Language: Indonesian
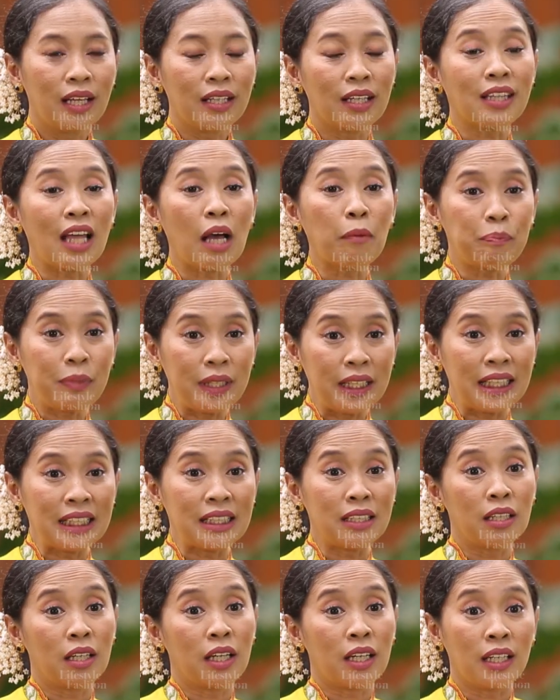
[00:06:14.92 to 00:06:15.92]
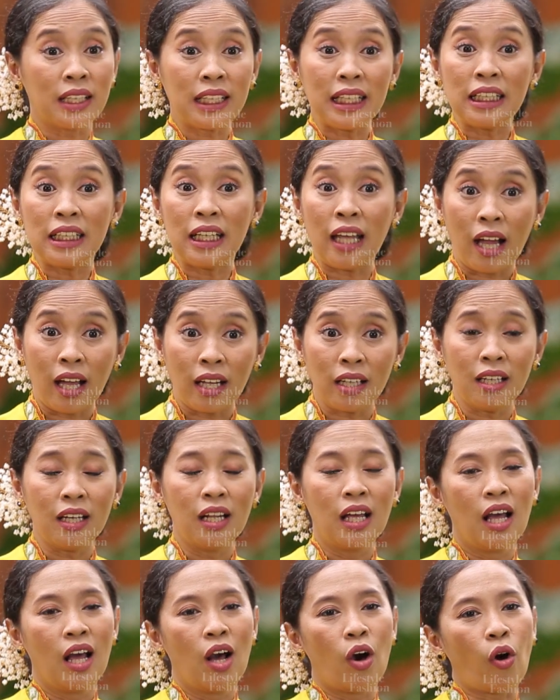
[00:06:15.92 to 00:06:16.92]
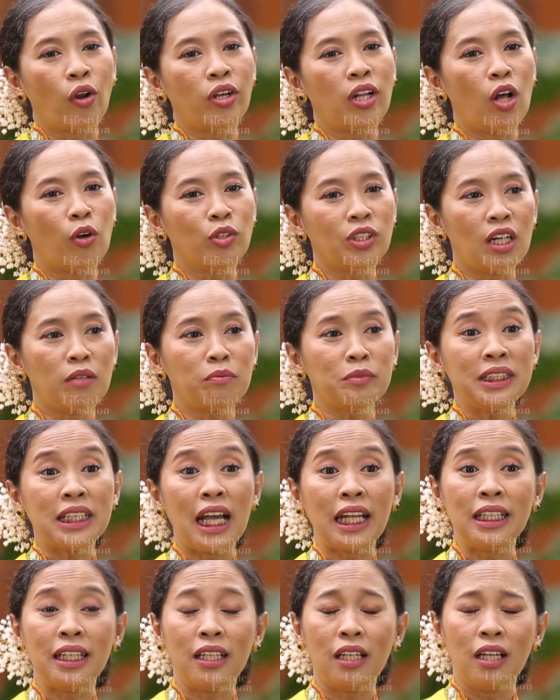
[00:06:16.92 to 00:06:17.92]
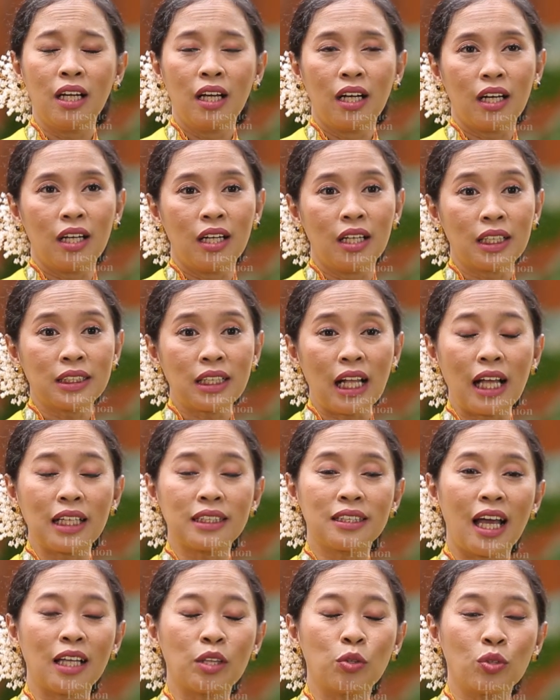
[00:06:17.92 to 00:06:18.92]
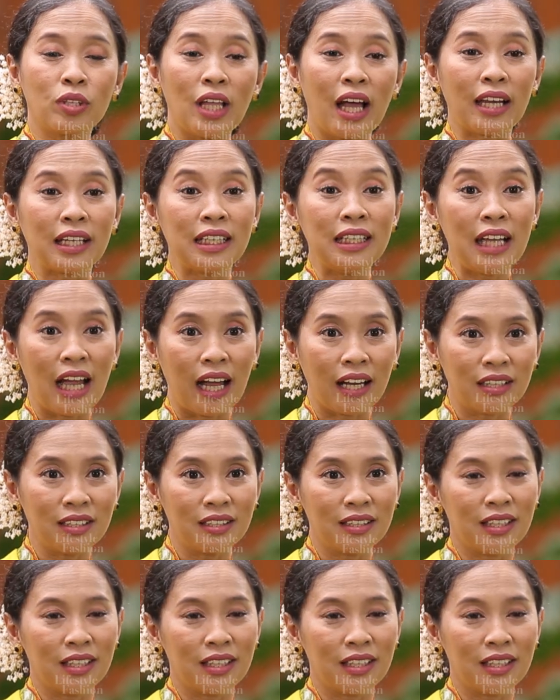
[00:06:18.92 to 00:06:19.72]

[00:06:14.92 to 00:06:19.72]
Tetapi kekinian ondel-ondel menjadi e, salah satu tarian